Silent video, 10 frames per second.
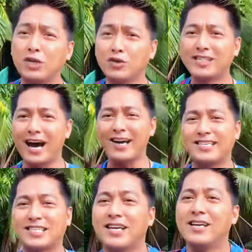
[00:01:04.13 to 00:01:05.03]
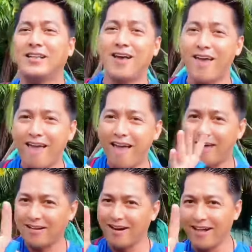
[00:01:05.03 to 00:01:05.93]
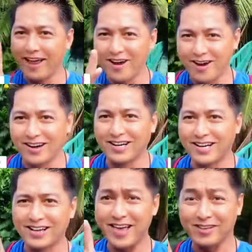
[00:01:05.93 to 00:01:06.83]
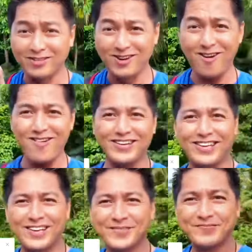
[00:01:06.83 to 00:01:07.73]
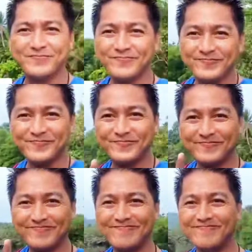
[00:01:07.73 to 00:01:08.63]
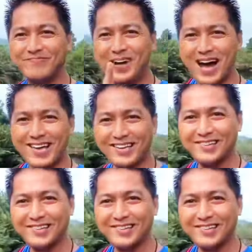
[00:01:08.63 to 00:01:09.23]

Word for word: you guys later. Enjoy! With somebody who